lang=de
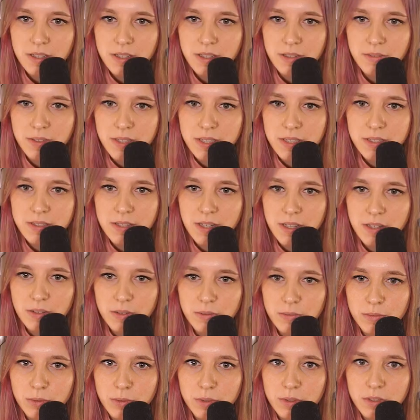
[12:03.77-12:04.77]
Will ich da
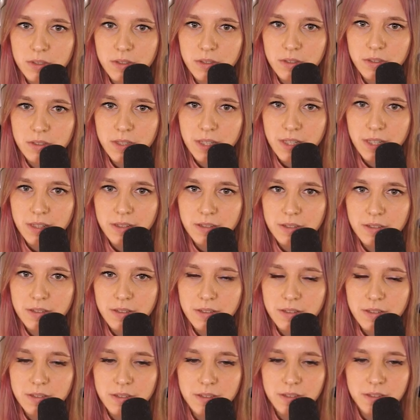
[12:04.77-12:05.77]
irgendwo hin? Ja.
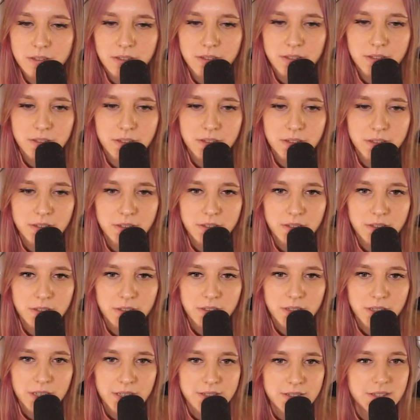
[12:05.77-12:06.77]

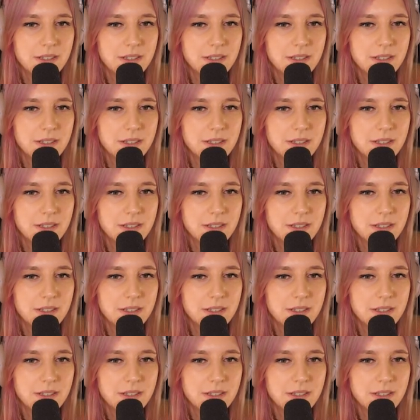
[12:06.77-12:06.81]
Es